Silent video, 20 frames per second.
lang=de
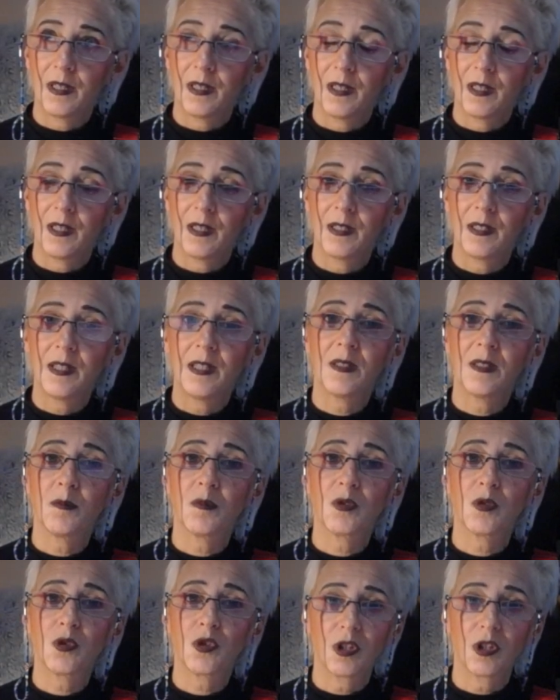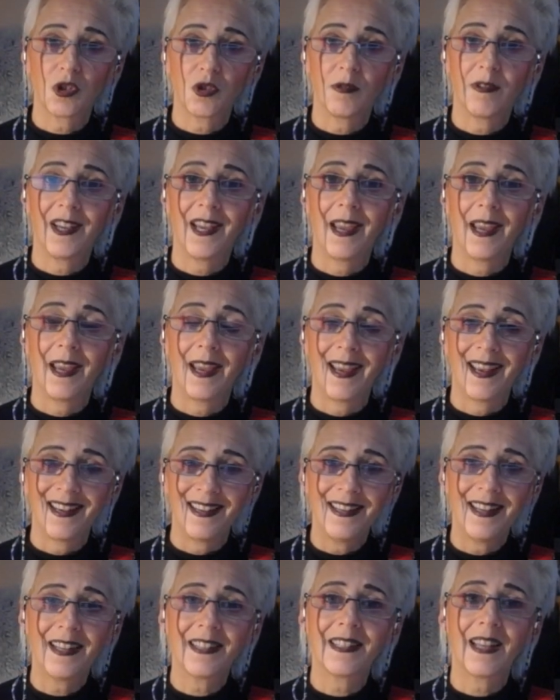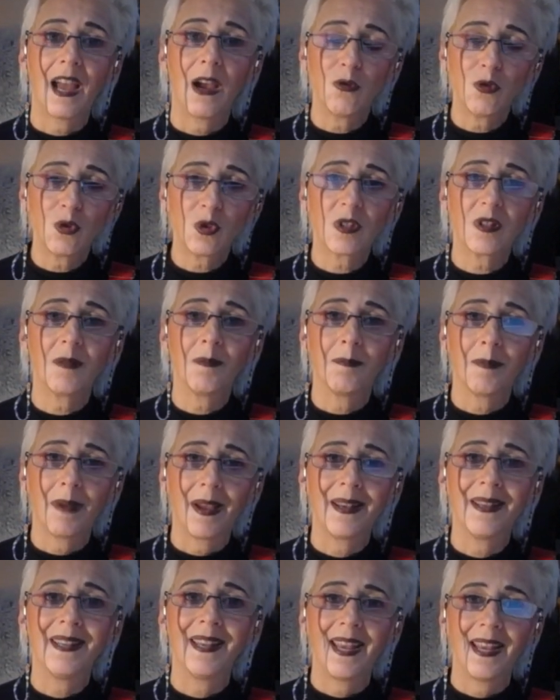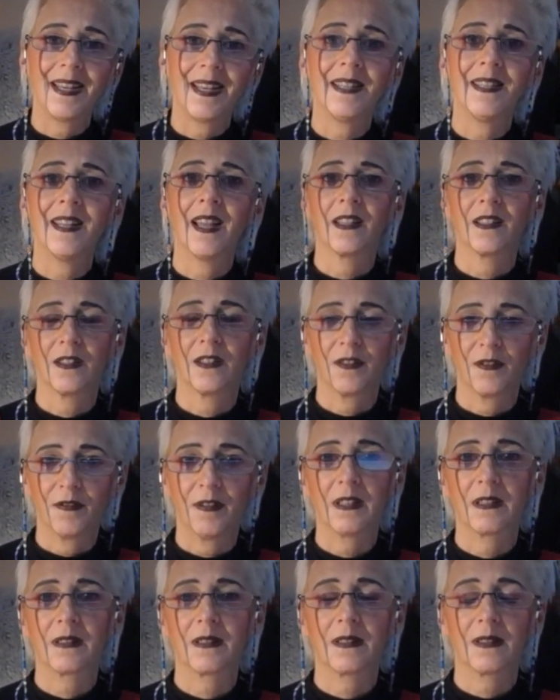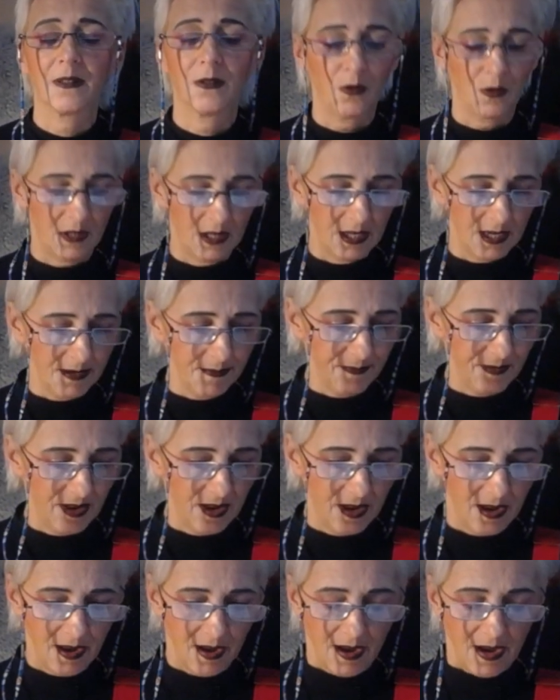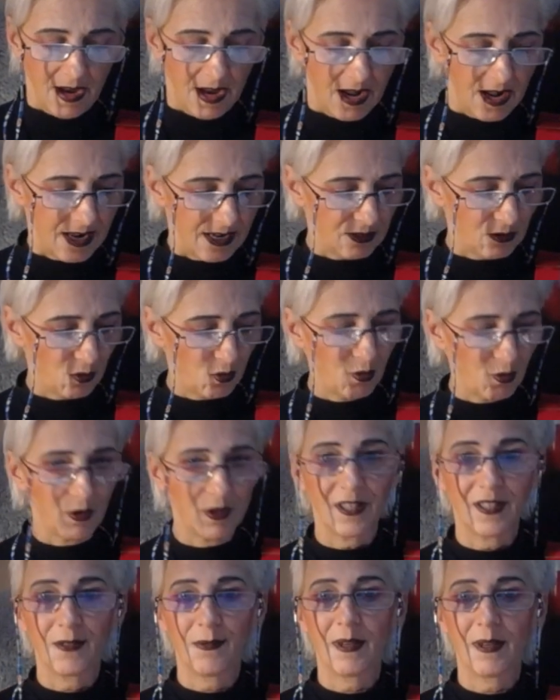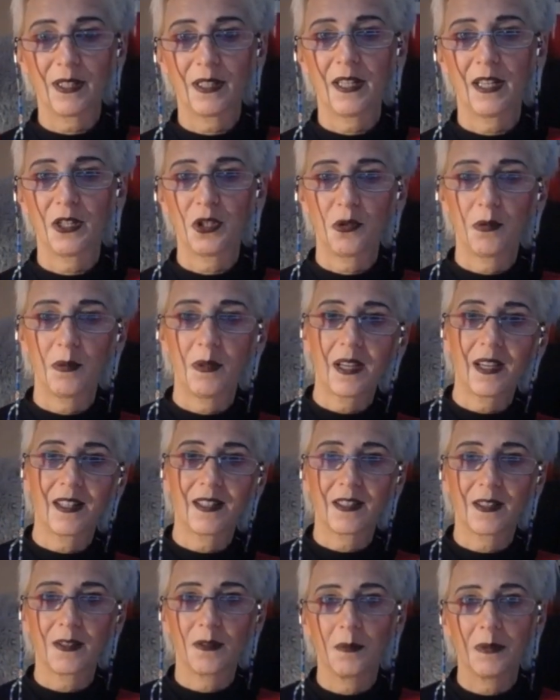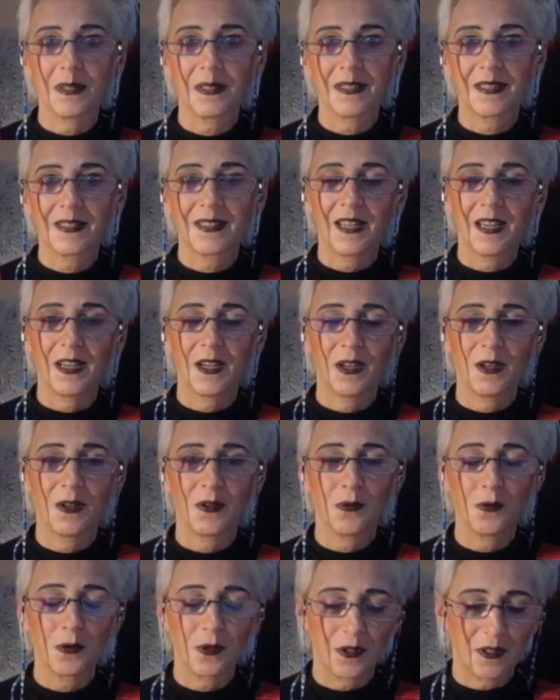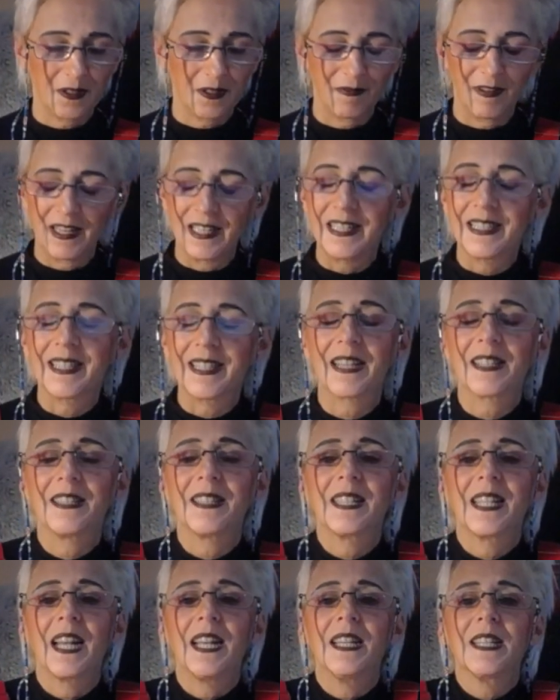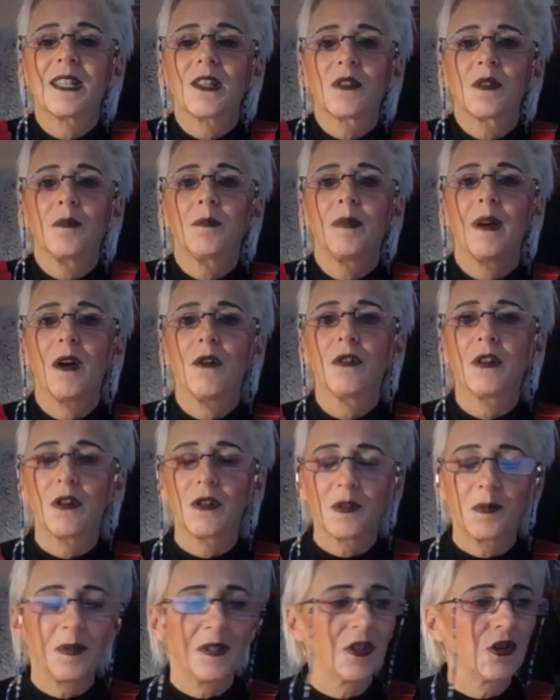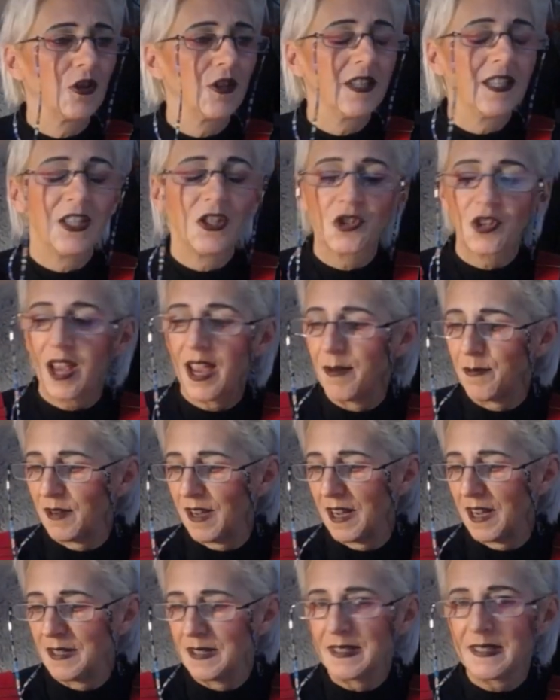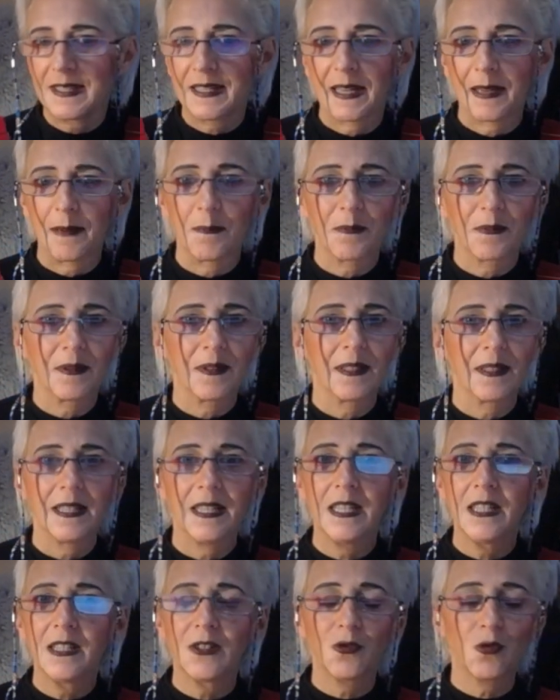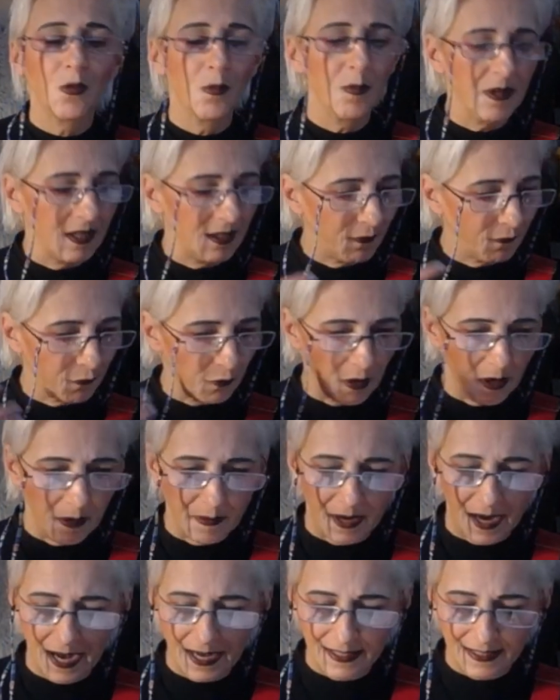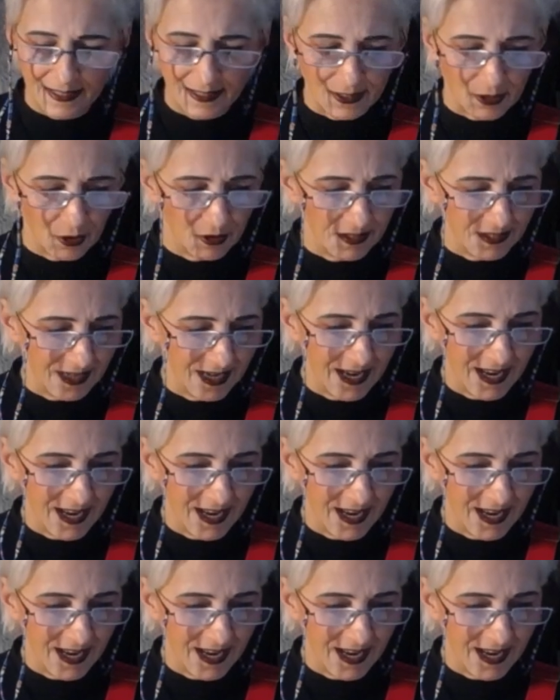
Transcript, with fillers: in diesem Zustand schwer ändert, außer man ändert was. Okay? Also gut, das war sehr schwierig zum jetzt, äh, aus, weil ich sage das alles aus dem Bauch aus, bitteschön, ich schreibe keine Skripten, ich tue mich nicht vorbereiten, sondern